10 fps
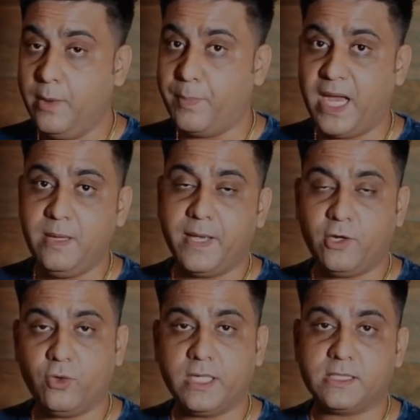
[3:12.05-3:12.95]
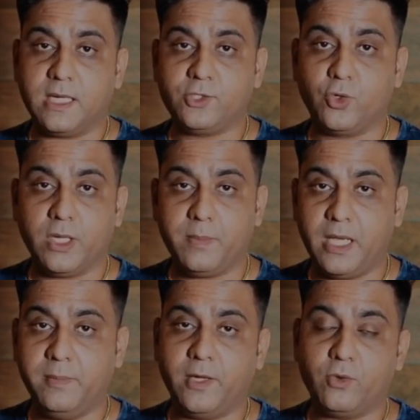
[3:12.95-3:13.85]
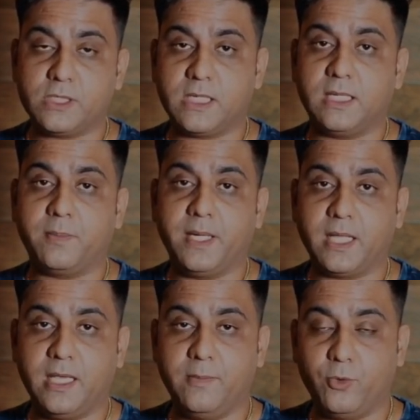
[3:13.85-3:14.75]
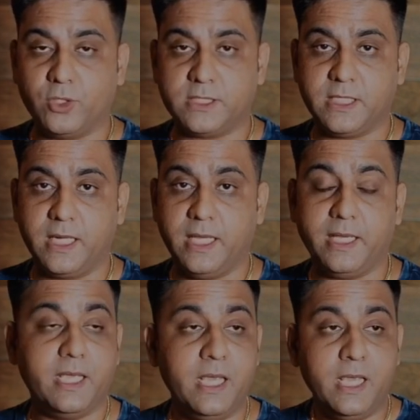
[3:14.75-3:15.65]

भाई बहनों के साथ छोटे भाई बहनों के साथ आपके टाइप बहुत अच्छे रहेंगे